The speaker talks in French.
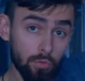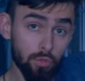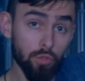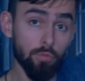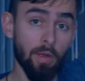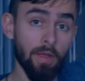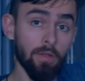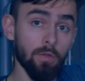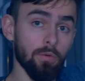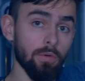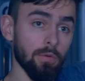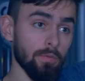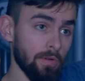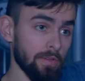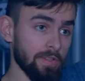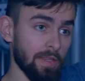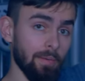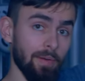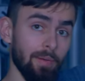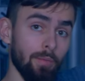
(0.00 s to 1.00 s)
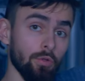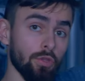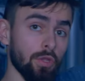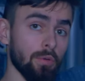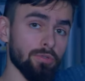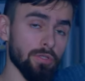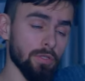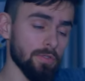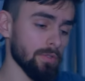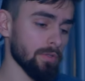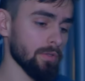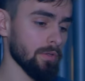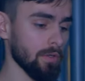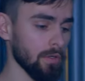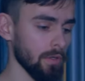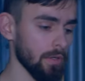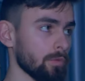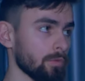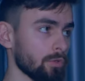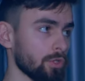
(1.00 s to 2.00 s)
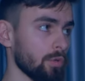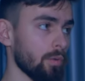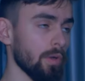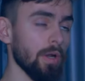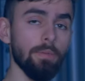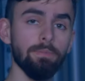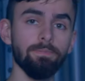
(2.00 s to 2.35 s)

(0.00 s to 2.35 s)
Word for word: au-dessus de Bran. Quoi. Enfin, t'as vraiment top shot. Donc je voilà.